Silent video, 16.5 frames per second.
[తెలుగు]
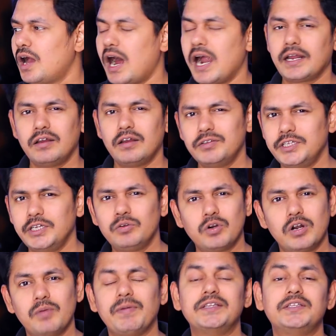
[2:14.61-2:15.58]
ఆడగలం దీనికి
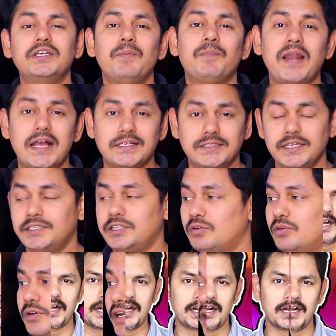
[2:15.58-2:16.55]
కూడా మంత్లీ ప్లాన్స్ అయితే
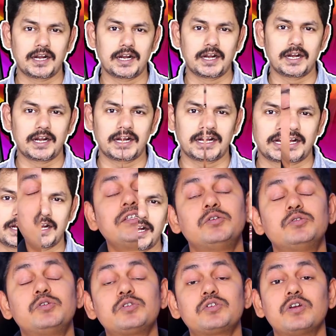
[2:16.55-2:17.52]
ఉంటాయి సో
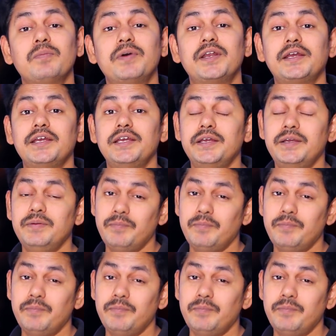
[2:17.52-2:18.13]
తర్వాత చూసుకుంటే మనకి